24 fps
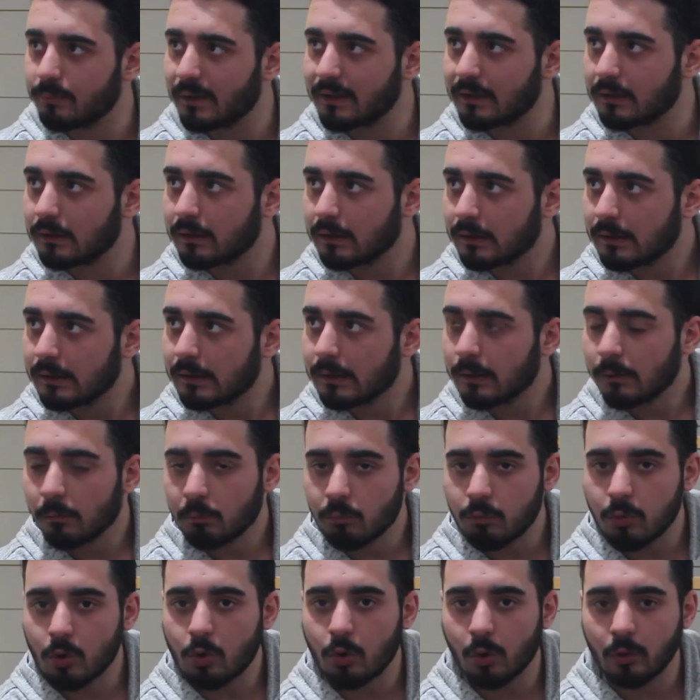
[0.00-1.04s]
Ben
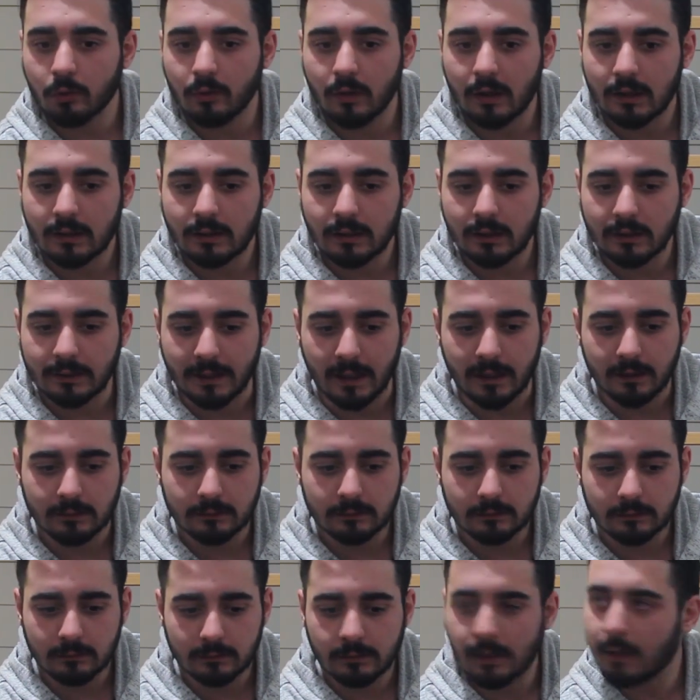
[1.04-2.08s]
bu konularda ya
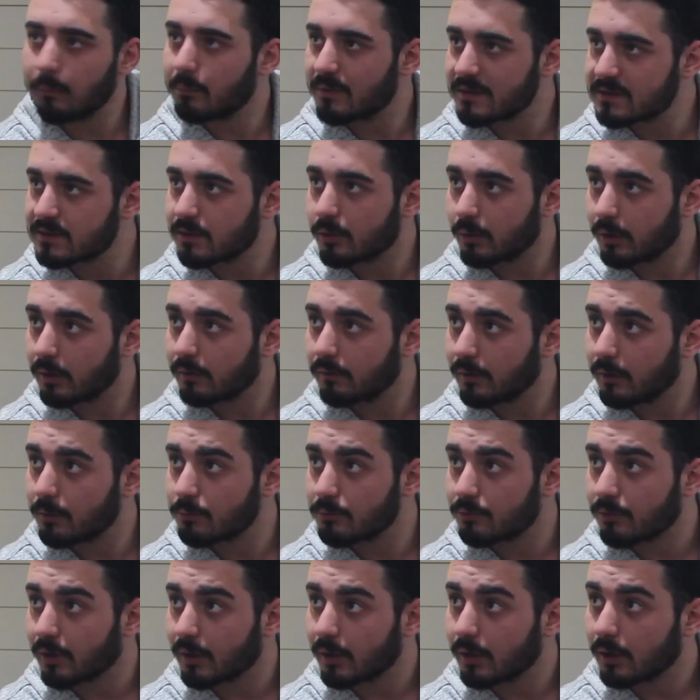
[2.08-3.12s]
en basit örnek vereyim
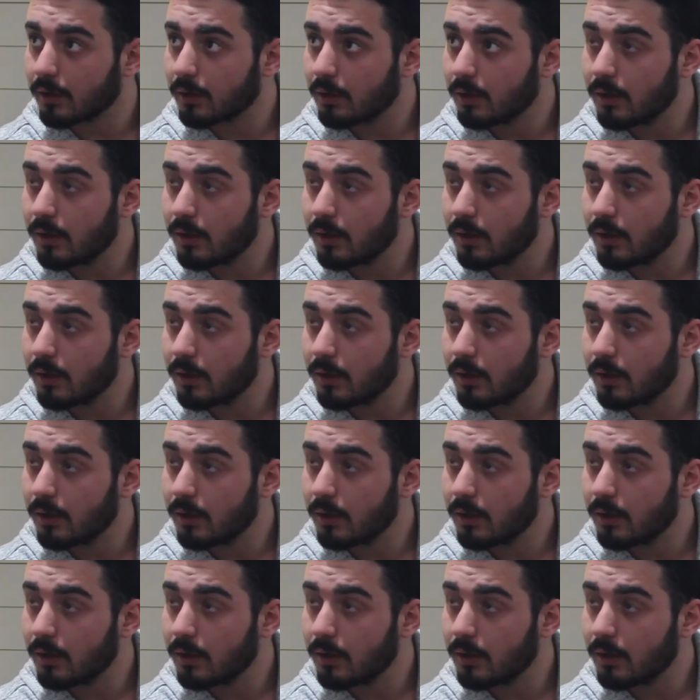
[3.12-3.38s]
mi sana?